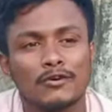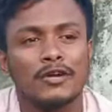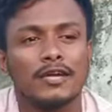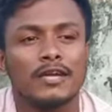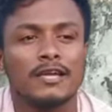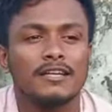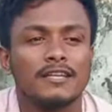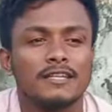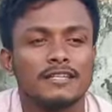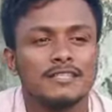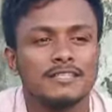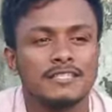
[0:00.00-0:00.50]
হয়ে
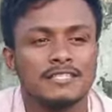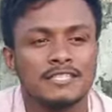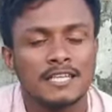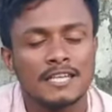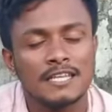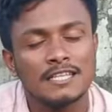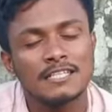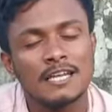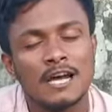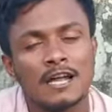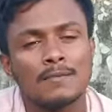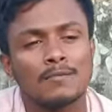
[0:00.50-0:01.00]
যে
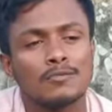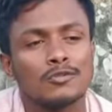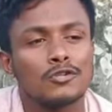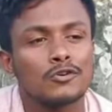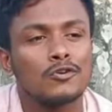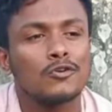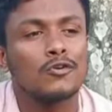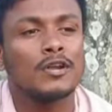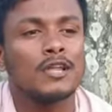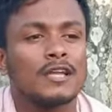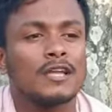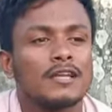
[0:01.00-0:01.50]
যার মতো
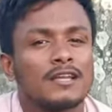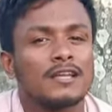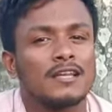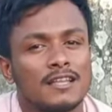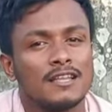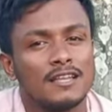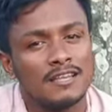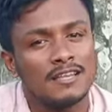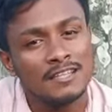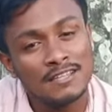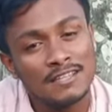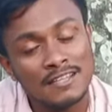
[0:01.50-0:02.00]
করে
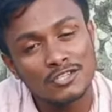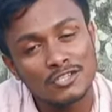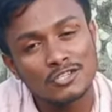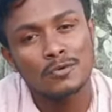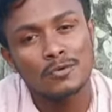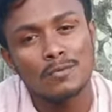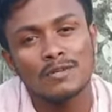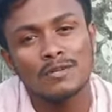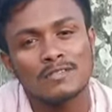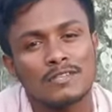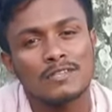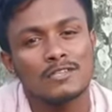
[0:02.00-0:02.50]
নিজের
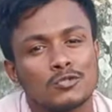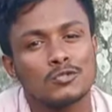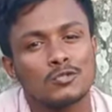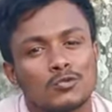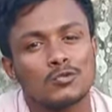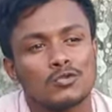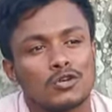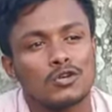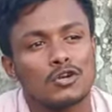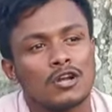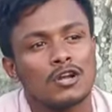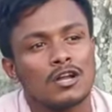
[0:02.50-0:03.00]
সমাজকে
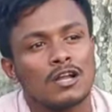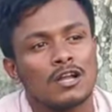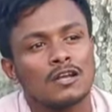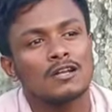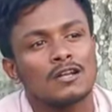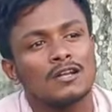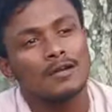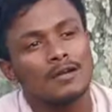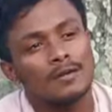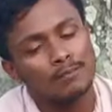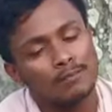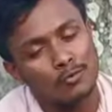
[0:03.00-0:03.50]
সুন্দর করার
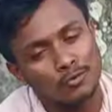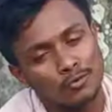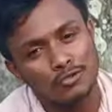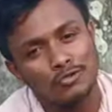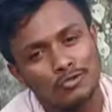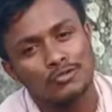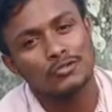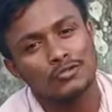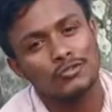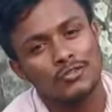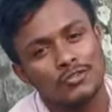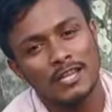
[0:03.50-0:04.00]

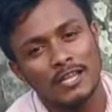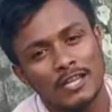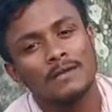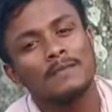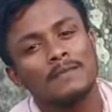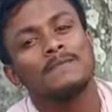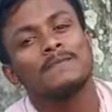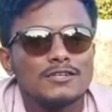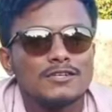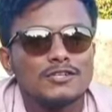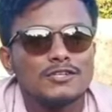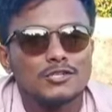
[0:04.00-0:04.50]
প্রতিশ্রুতি নেই
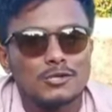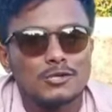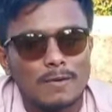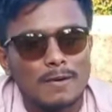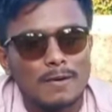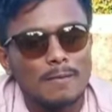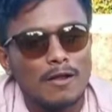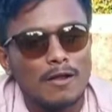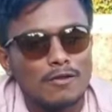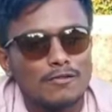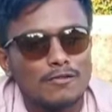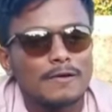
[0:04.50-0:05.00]
সবাই
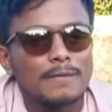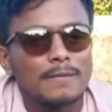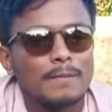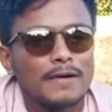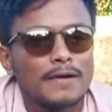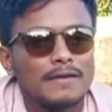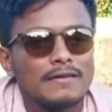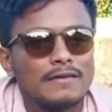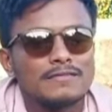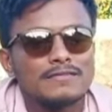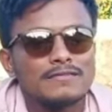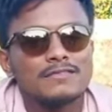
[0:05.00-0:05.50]
ভালো
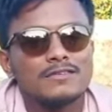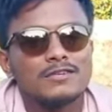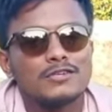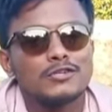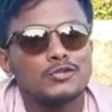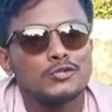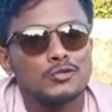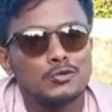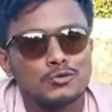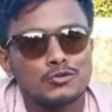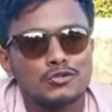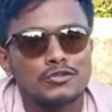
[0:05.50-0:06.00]
থাকবেন
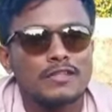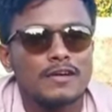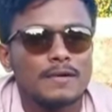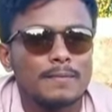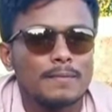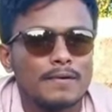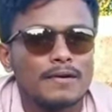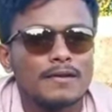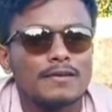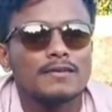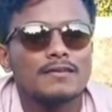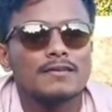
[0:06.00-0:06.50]
সুস্থ
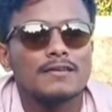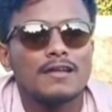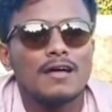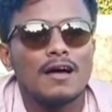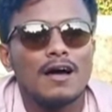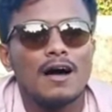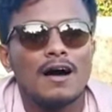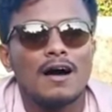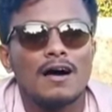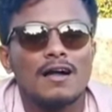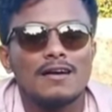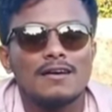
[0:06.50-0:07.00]
থাকবেন
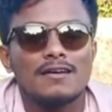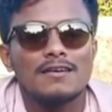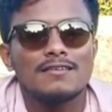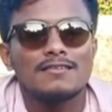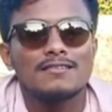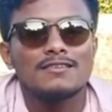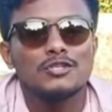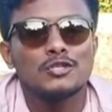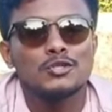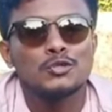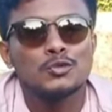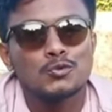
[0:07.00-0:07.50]
আর
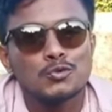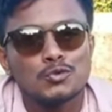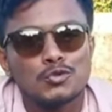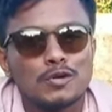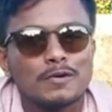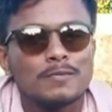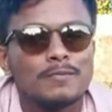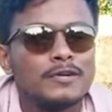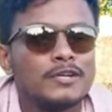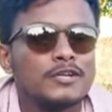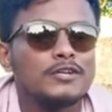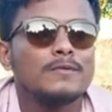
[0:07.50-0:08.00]
সুন্দর
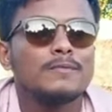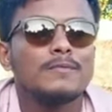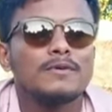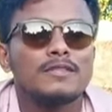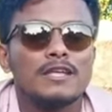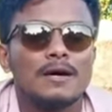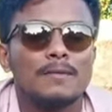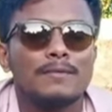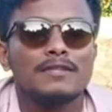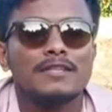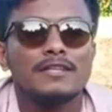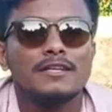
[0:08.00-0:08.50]
ভিডিও
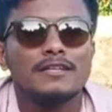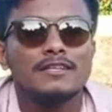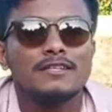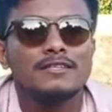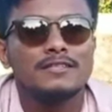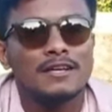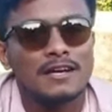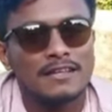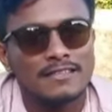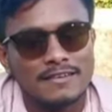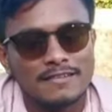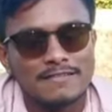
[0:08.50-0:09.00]
পেতে আমাদের
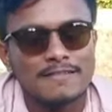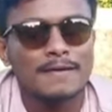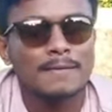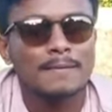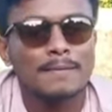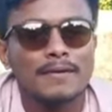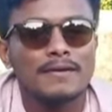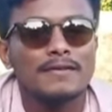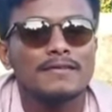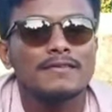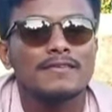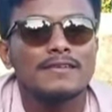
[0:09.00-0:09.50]
সাথে
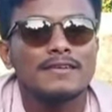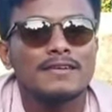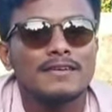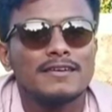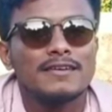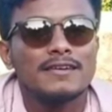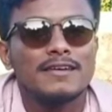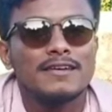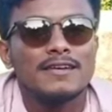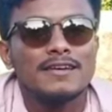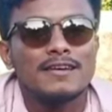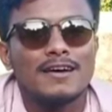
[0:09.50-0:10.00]
থাকবেন
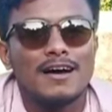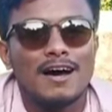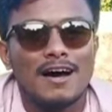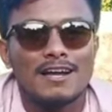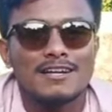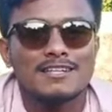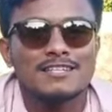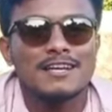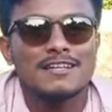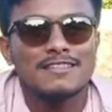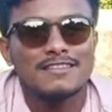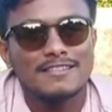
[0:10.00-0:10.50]
আর
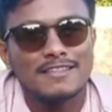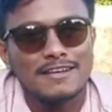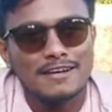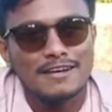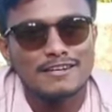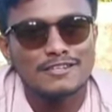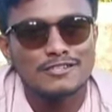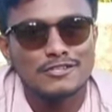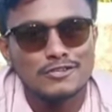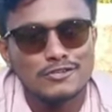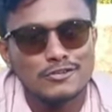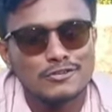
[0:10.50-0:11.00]
সাথে
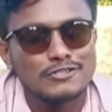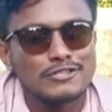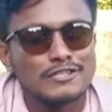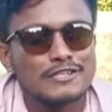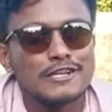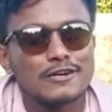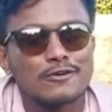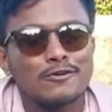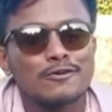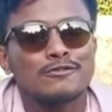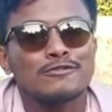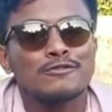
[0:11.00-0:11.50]
থাকার জন্য
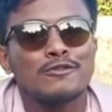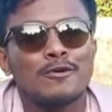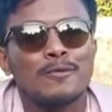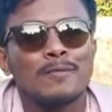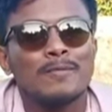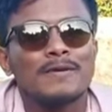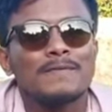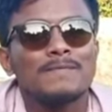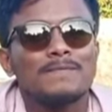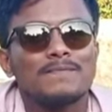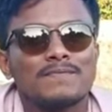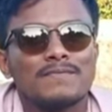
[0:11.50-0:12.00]
যেটা করতে
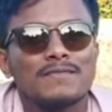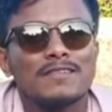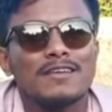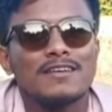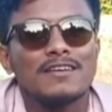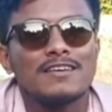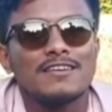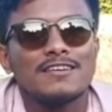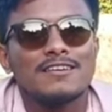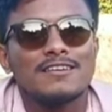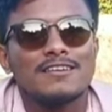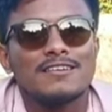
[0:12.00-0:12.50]
হবে
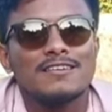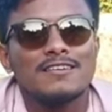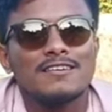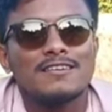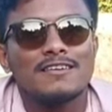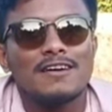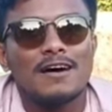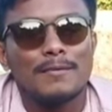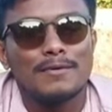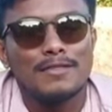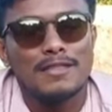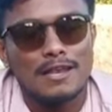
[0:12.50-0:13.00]

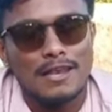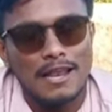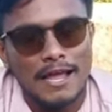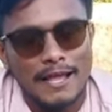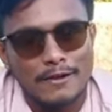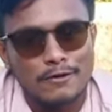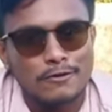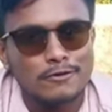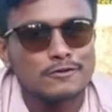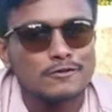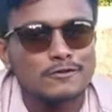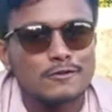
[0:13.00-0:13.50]
আমাদের
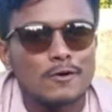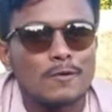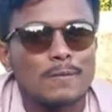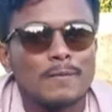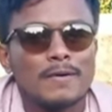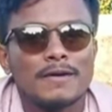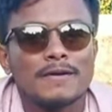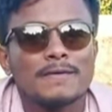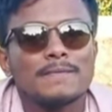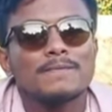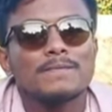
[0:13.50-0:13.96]
লাইক করতে হবে